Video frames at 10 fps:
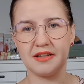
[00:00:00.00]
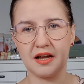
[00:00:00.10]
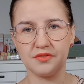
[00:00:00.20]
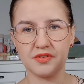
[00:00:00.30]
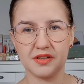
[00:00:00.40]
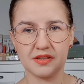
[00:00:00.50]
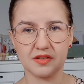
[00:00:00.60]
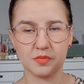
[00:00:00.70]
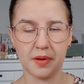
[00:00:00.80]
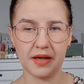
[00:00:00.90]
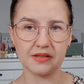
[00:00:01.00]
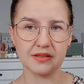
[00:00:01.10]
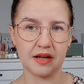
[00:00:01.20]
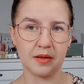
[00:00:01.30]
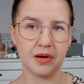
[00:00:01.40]
darf dieser Space
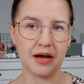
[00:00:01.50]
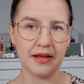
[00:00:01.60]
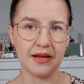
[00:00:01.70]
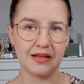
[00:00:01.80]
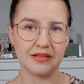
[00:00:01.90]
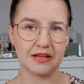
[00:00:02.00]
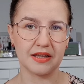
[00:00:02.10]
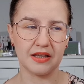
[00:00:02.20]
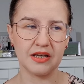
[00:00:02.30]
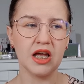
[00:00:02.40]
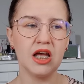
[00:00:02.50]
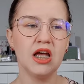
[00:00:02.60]
Glam Highlighter gehen.